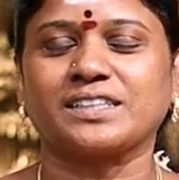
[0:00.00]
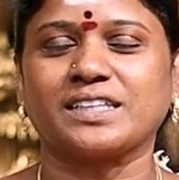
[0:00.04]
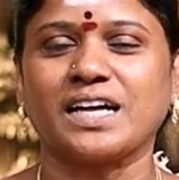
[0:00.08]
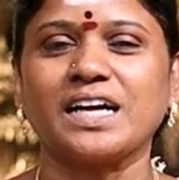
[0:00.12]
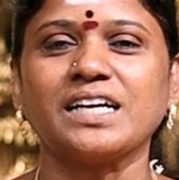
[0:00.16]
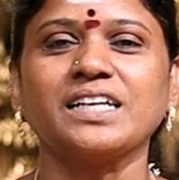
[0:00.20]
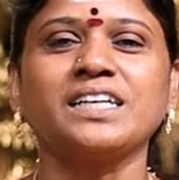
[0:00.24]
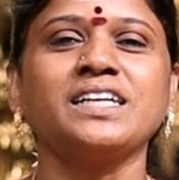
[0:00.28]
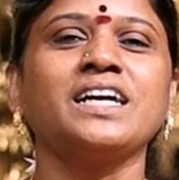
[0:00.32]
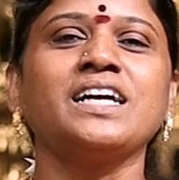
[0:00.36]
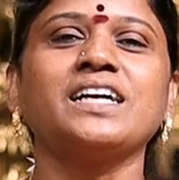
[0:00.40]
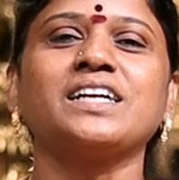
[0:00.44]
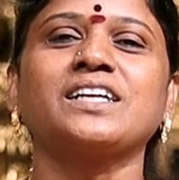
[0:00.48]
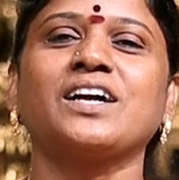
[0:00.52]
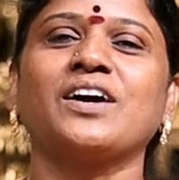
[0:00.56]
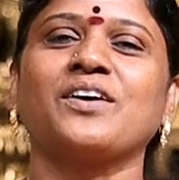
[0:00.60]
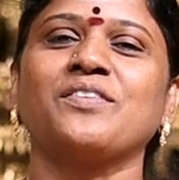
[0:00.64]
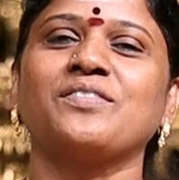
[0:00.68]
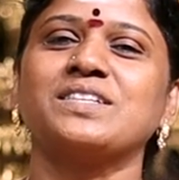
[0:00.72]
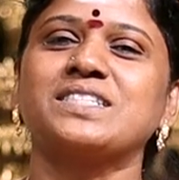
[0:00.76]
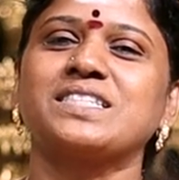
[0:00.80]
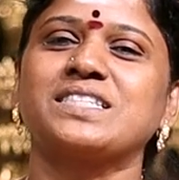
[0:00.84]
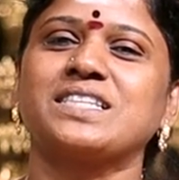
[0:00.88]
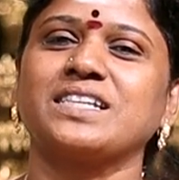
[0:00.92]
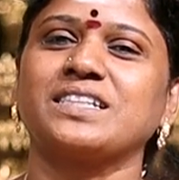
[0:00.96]
தங்க
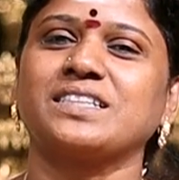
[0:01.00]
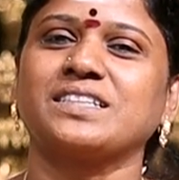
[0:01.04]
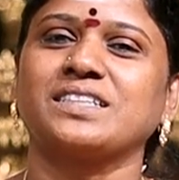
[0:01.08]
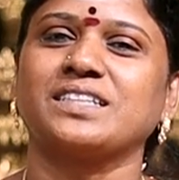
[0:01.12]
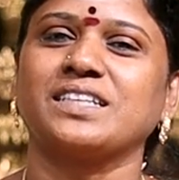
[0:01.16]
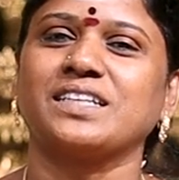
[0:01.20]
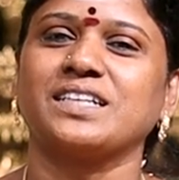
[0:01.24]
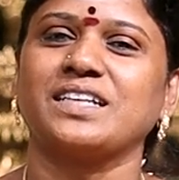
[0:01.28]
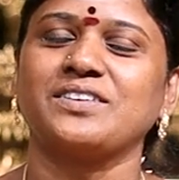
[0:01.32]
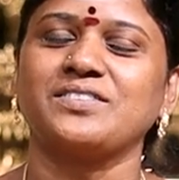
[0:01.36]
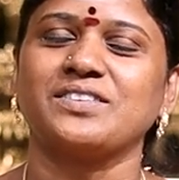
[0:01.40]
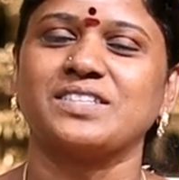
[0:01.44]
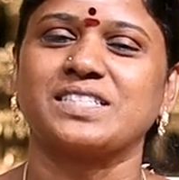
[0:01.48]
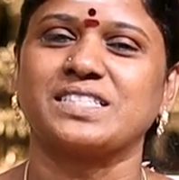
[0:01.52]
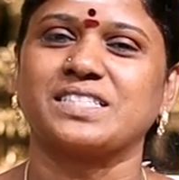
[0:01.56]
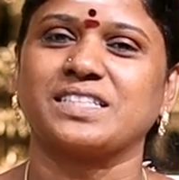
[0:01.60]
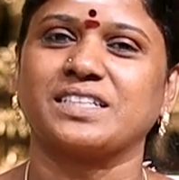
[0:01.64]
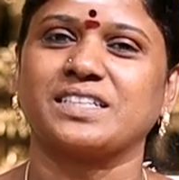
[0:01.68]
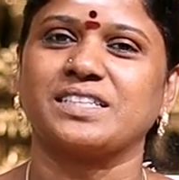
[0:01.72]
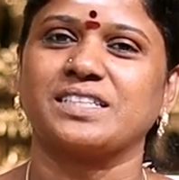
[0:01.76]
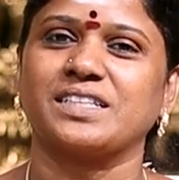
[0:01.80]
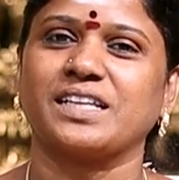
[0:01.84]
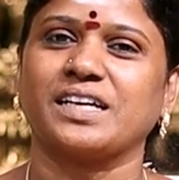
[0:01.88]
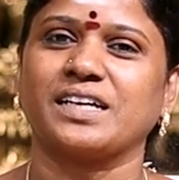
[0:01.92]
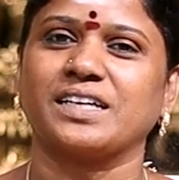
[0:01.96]
கவசத்துல
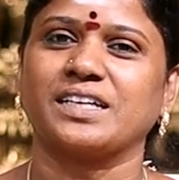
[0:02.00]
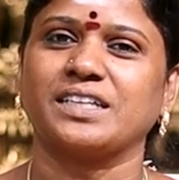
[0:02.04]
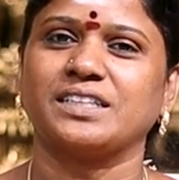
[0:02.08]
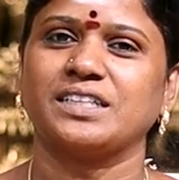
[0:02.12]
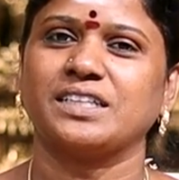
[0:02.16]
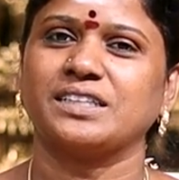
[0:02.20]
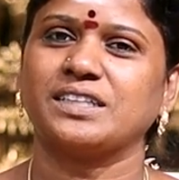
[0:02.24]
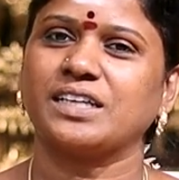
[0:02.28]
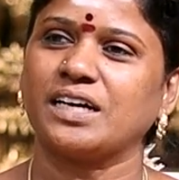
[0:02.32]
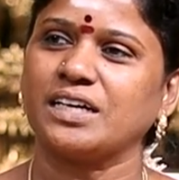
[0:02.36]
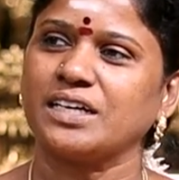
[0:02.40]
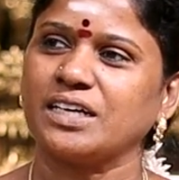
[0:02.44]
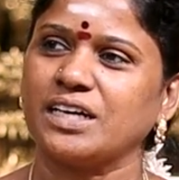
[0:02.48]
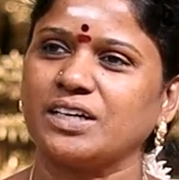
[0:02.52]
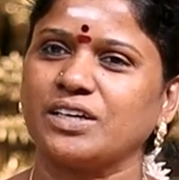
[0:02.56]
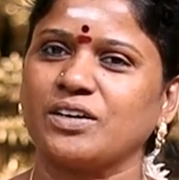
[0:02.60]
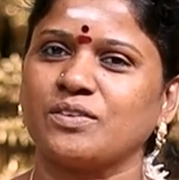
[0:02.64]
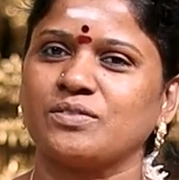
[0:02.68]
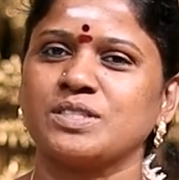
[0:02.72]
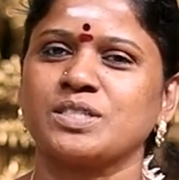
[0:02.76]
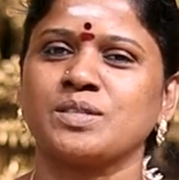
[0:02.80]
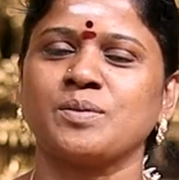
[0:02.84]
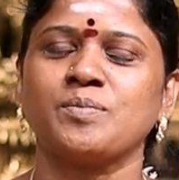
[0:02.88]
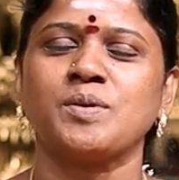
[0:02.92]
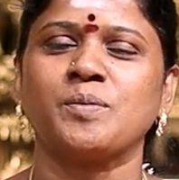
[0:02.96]
வச்சிருந்தாங்க இந்த தங்க
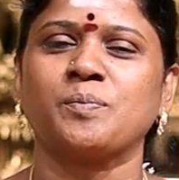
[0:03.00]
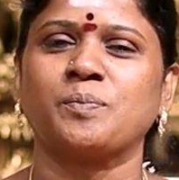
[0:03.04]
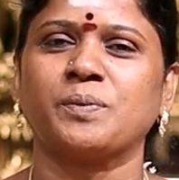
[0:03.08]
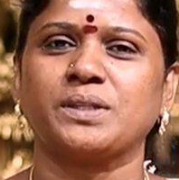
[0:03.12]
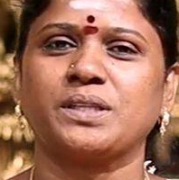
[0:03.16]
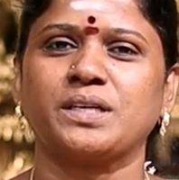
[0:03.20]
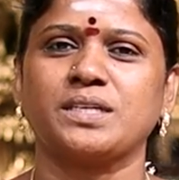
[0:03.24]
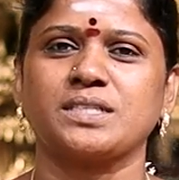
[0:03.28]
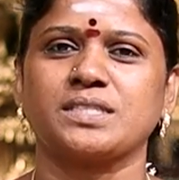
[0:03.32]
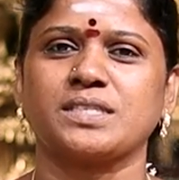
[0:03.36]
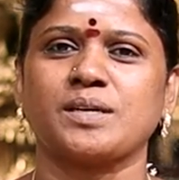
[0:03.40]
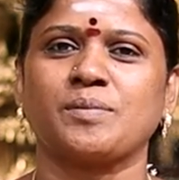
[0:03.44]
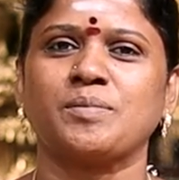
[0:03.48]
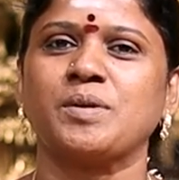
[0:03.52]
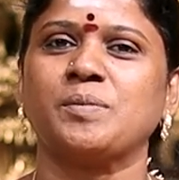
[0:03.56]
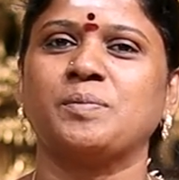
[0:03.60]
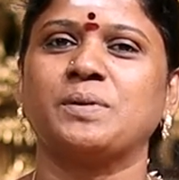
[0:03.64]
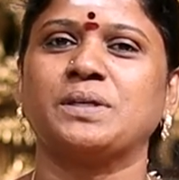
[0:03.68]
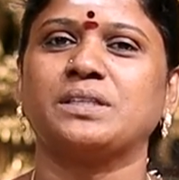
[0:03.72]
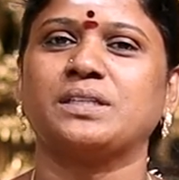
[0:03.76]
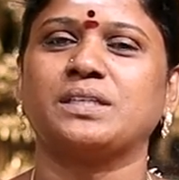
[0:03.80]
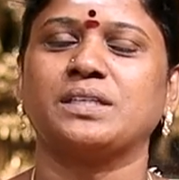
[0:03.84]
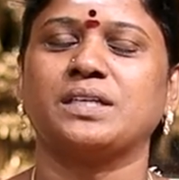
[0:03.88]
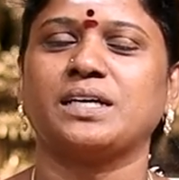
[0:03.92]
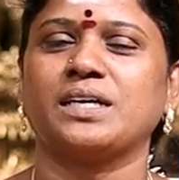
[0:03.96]
கவசம் இப்பதான்
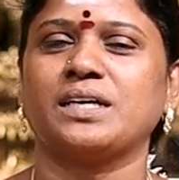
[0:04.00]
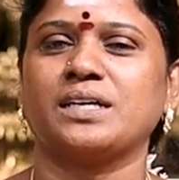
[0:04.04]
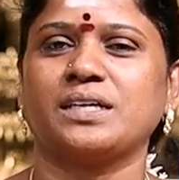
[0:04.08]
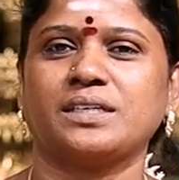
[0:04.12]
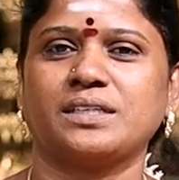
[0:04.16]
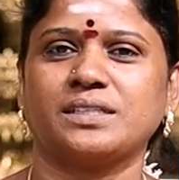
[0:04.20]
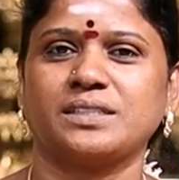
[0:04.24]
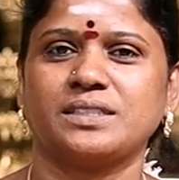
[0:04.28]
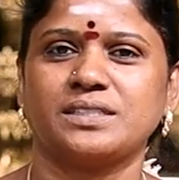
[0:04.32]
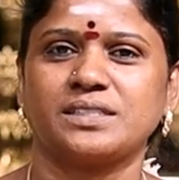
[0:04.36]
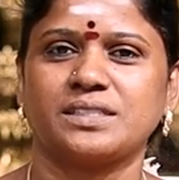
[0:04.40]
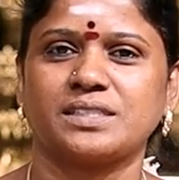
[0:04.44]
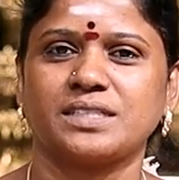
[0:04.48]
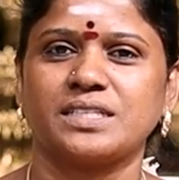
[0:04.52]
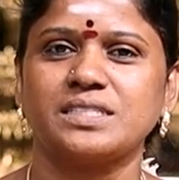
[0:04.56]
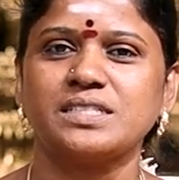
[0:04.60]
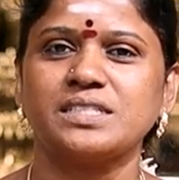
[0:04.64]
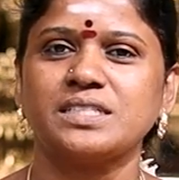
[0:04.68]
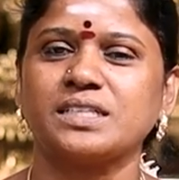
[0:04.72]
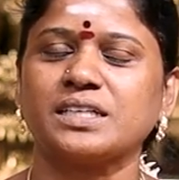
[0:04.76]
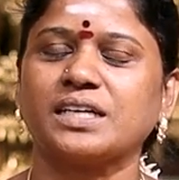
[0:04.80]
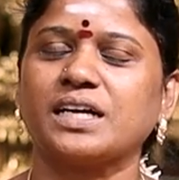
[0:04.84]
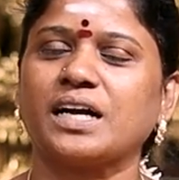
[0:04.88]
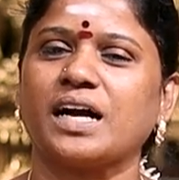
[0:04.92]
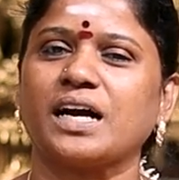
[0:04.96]
சமீபத்துல
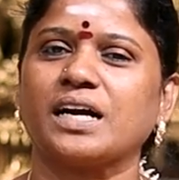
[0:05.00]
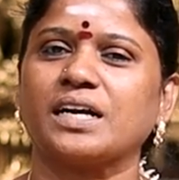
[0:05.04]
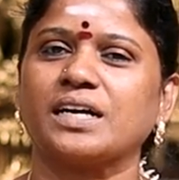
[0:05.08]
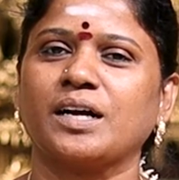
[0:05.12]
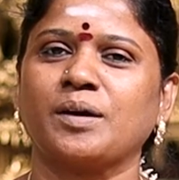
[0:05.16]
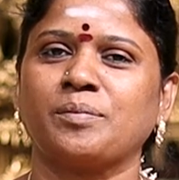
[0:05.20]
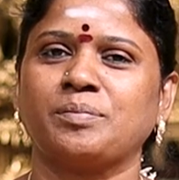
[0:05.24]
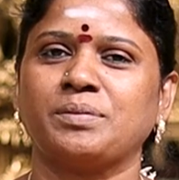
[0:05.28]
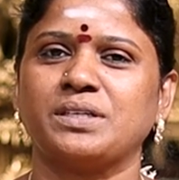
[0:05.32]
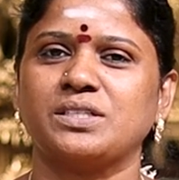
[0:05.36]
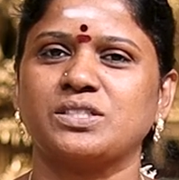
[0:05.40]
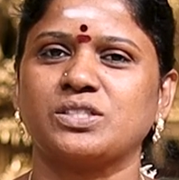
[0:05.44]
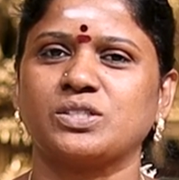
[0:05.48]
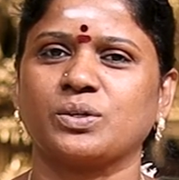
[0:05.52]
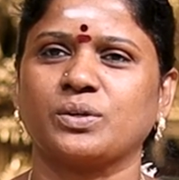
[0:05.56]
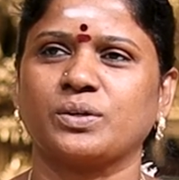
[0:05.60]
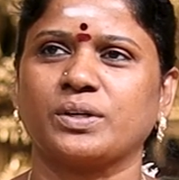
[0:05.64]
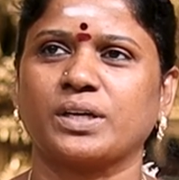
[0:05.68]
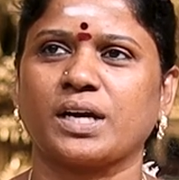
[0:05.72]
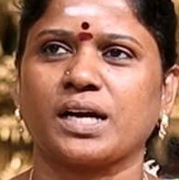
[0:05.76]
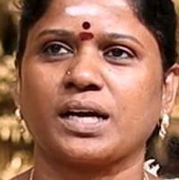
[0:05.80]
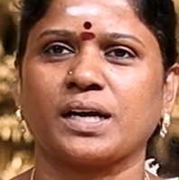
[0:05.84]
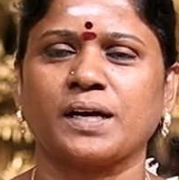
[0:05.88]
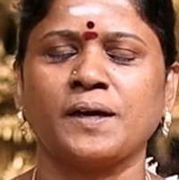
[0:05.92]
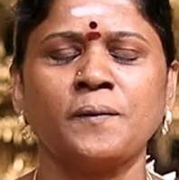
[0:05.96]
செஞ்சிருக்காங்க அப்படின்னு
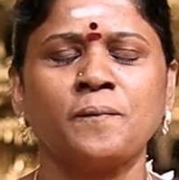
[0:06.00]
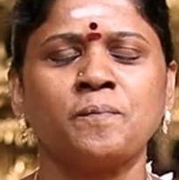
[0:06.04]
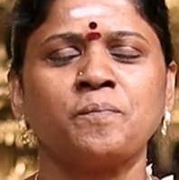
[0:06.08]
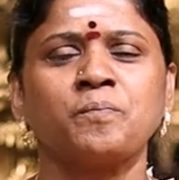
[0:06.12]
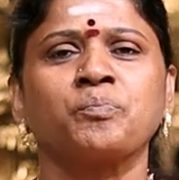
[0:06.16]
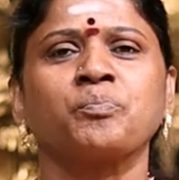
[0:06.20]
சொன்னாங்க